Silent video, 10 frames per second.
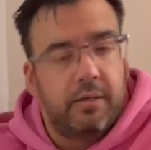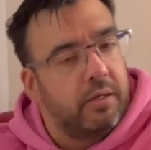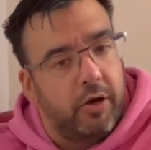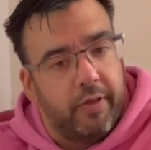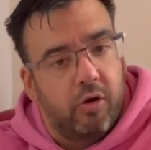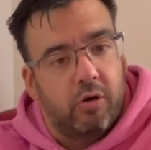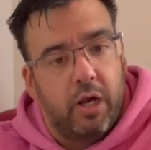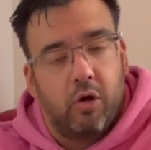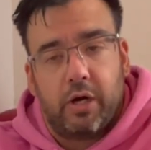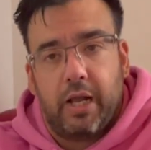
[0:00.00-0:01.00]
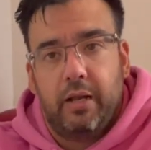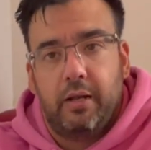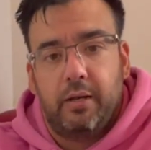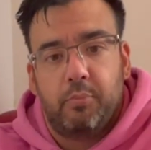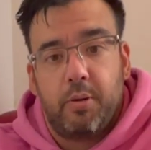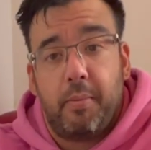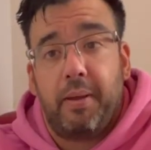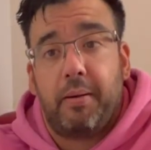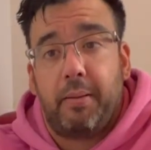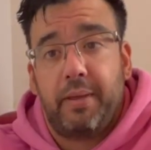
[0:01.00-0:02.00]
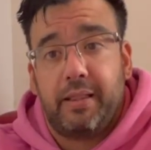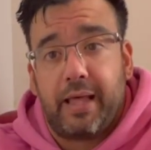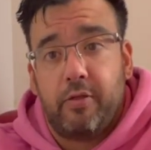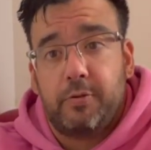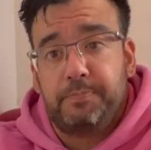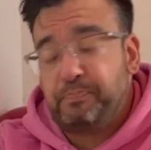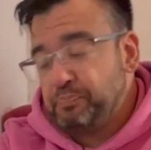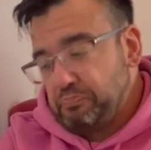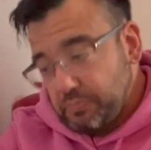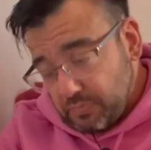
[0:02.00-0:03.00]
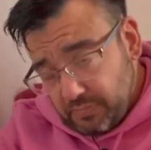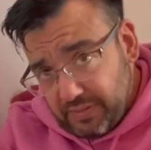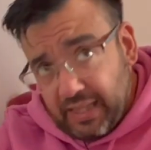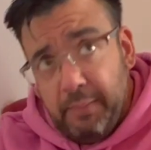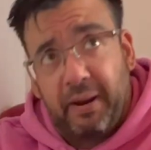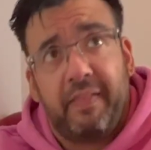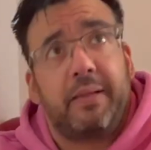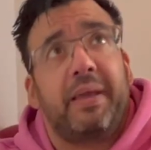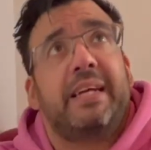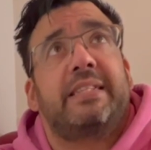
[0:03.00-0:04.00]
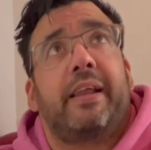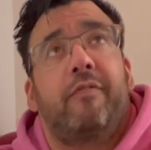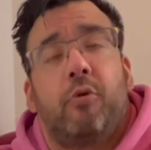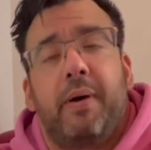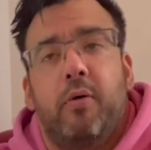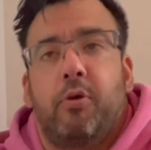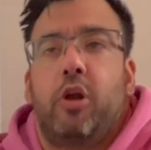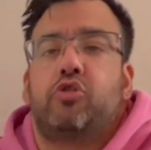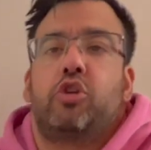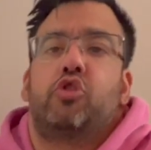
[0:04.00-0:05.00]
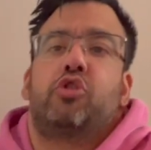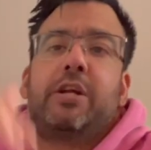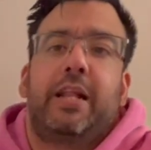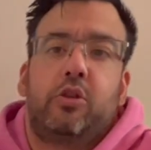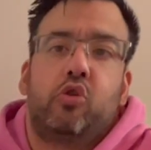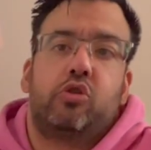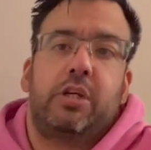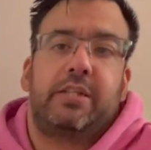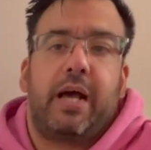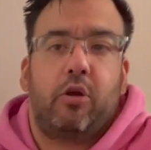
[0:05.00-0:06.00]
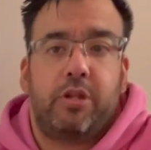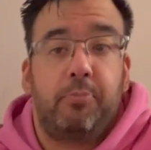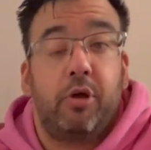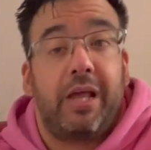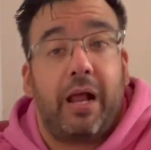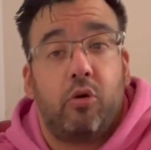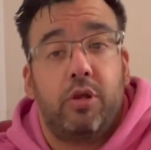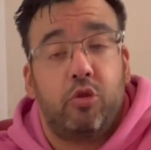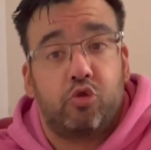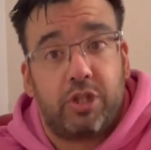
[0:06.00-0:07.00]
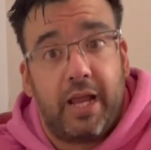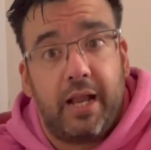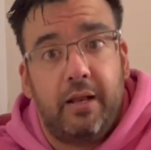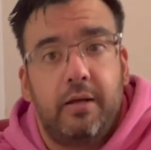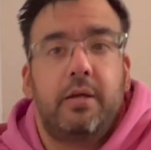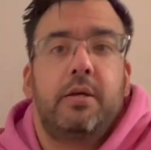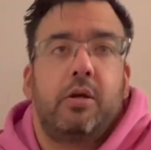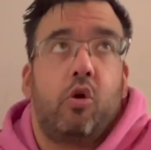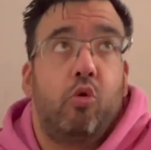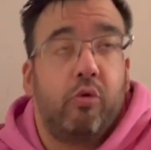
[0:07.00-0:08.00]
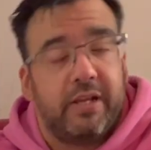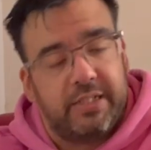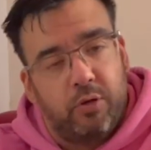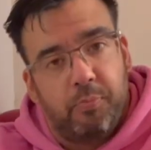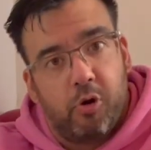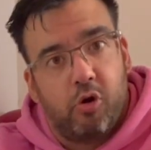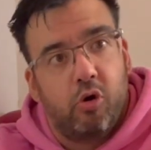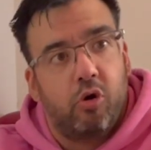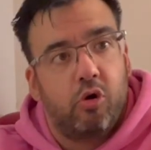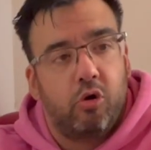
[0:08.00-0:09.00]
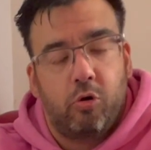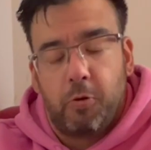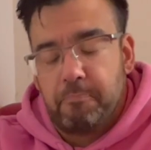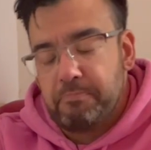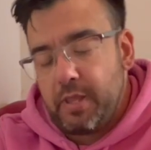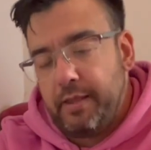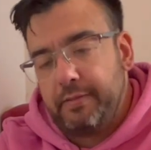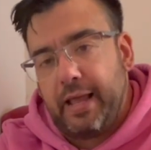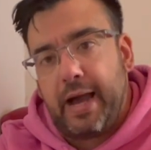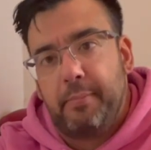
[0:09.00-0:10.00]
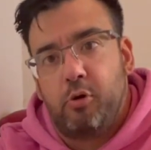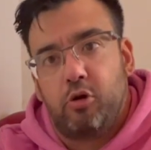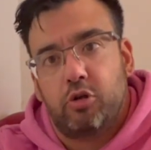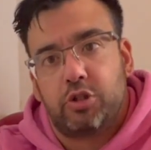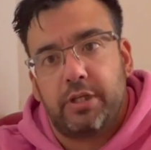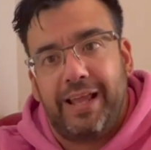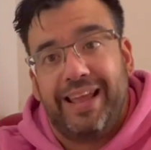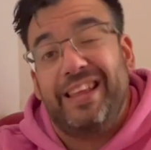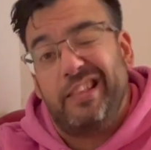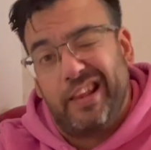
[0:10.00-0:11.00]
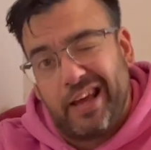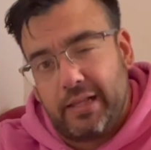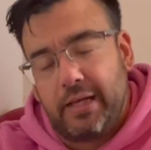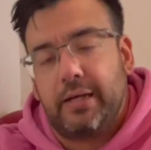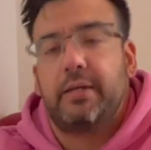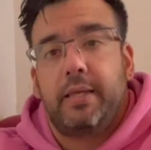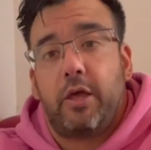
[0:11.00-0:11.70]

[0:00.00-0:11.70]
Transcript: Ya os digo, el local muy bien ambientado, parece también que está reformado porque los techos son altos, es algo, tipo, algo industrial, con luz así un poco, digamos, eh, indirecta.